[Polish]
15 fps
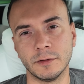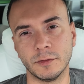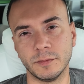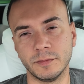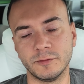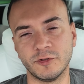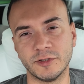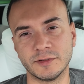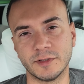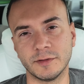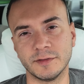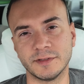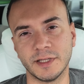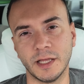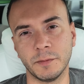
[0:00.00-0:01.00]
to często
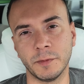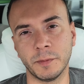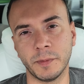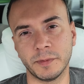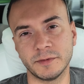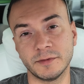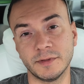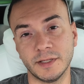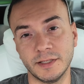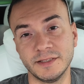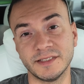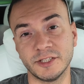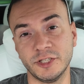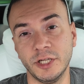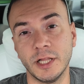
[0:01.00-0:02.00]
dostajemy po prostu
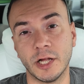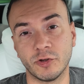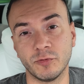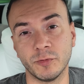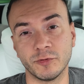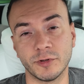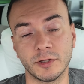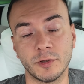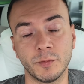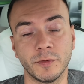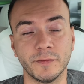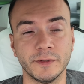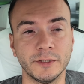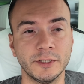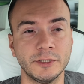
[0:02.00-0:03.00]
taki zasilacz, można to
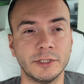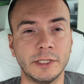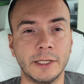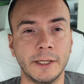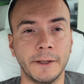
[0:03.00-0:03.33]
powiedzieć.